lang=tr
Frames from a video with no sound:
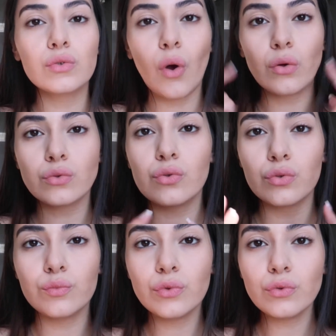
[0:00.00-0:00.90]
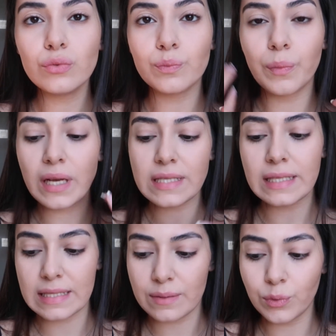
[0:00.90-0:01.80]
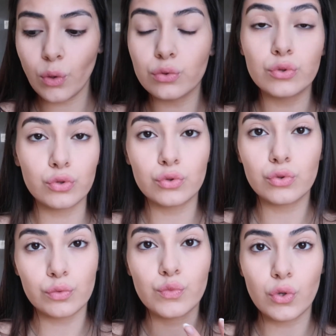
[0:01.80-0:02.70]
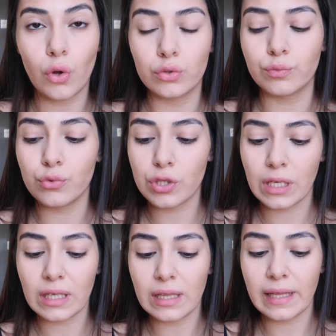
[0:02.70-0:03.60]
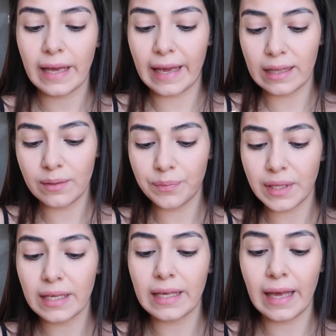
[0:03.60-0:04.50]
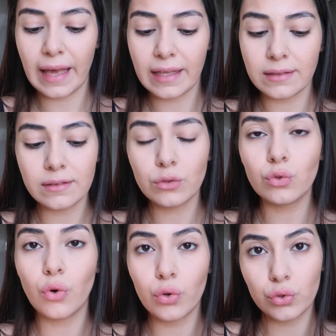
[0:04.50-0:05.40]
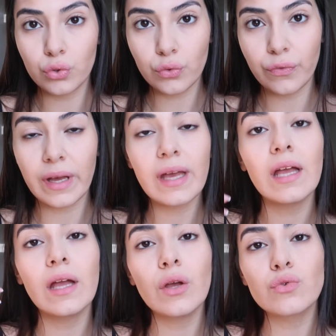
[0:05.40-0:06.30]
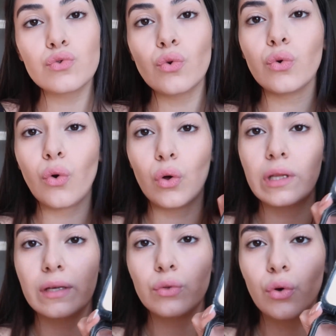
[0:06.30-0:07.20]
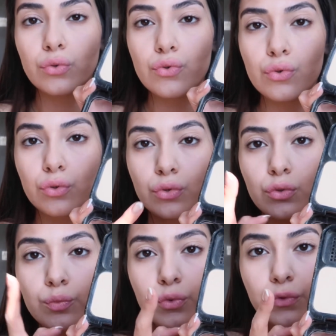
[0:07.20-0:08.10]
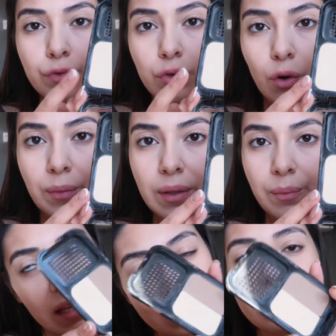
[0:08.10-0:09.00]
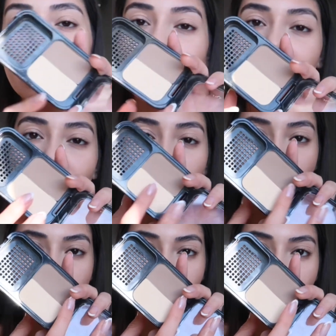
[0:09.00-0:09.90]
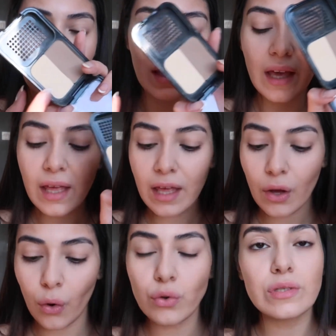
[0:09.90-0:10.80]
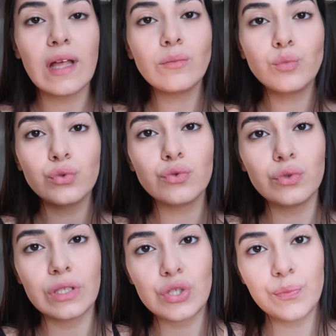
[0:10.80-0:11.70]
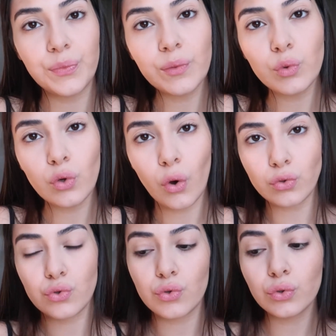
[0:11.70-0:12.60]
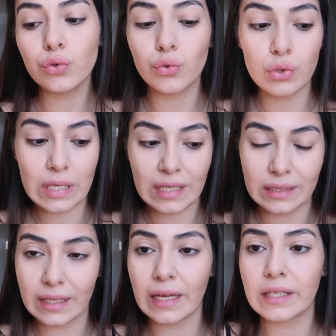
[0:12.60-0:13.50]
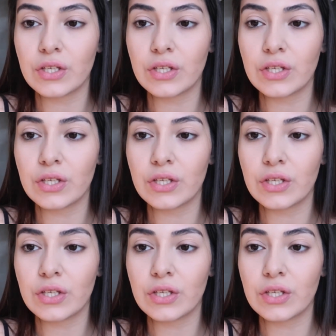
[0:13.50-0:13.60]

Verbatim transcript: Kontürümün bas kısmını oluşturmuş oldum. Bu şekilde elimdeki en koyu ve soğuk olan kontürünü bu Flormar'ın paletindeki kontür rengi. O yüzden bununla şimdi bu kontürün üzerinden